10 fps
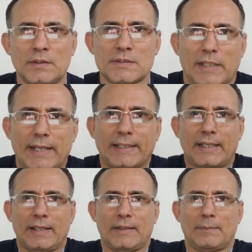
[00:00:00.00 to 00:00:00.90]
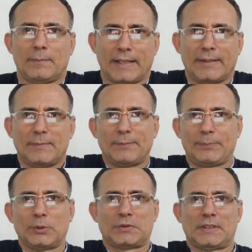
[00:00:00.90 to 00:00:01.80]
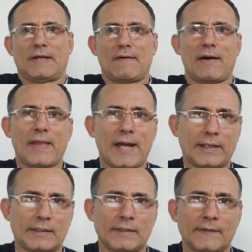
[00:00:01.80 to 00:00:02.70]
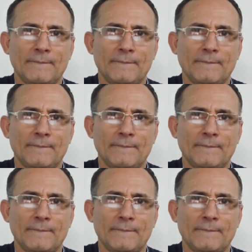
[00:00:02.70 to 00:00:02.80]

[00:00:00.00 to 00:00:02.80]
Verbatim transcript: ¿Será que Vladimir Putin le va a dar